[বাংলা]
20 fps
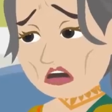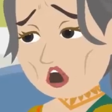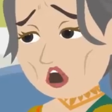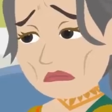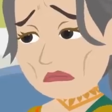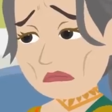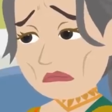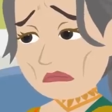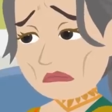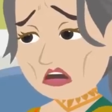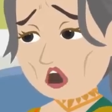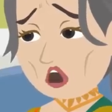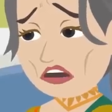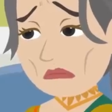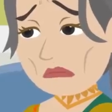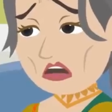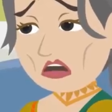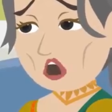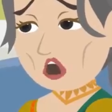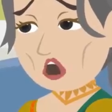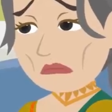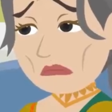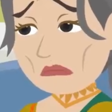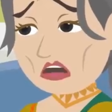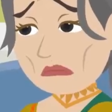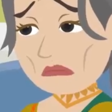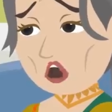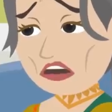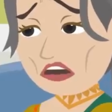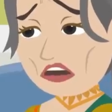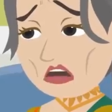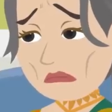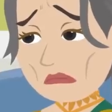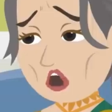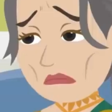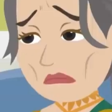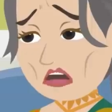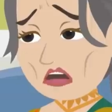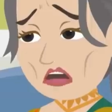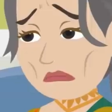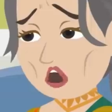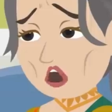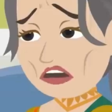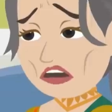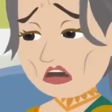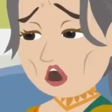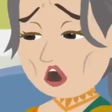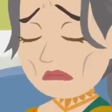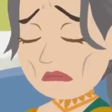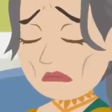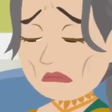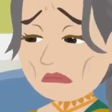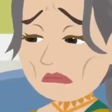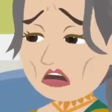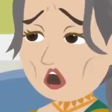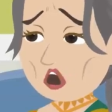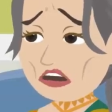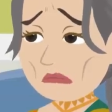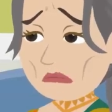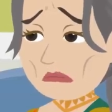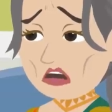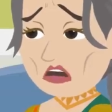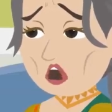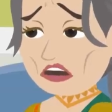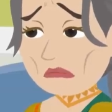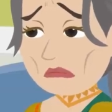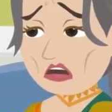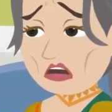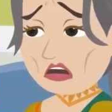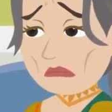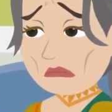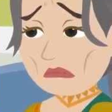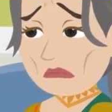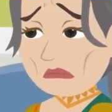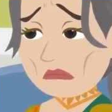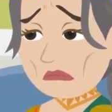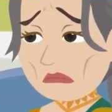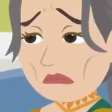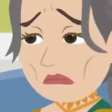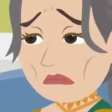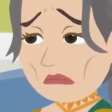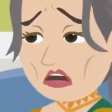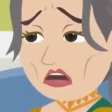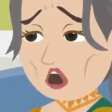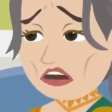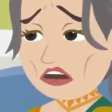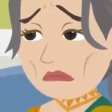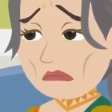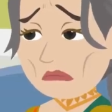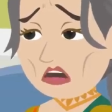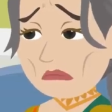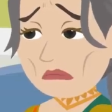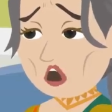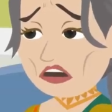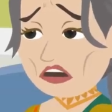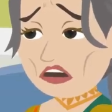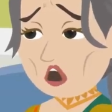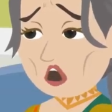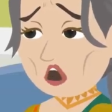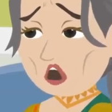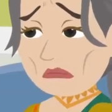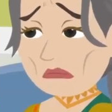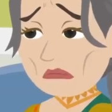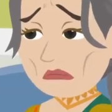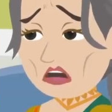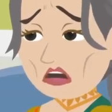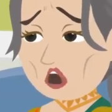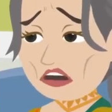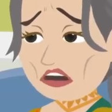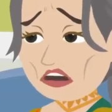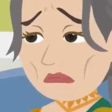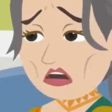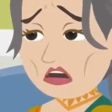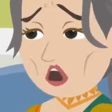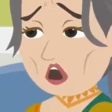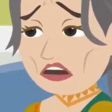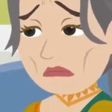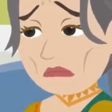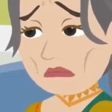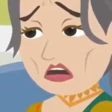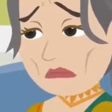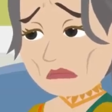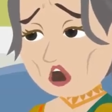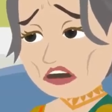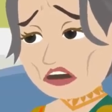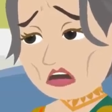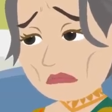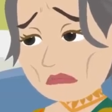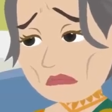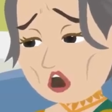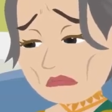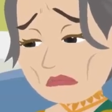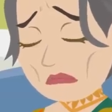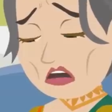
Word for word: বড় পরিবারেই নিয়ে দিলে আমার পরিবারটাকে তুমি পুরো ভেঙে চুরে ফেলেছিলে